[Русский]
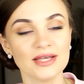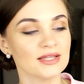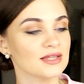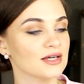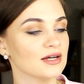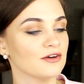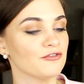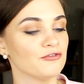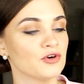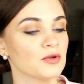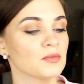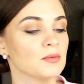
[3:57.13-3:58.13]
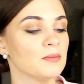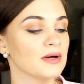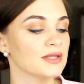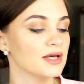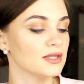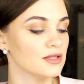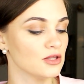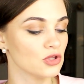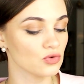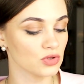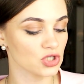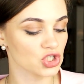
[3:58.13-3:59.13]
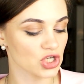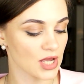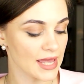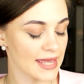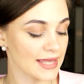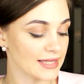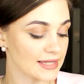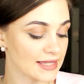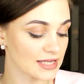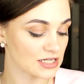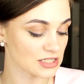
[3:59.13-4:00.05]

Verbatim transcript: Она такая в форме банана. Ее даже не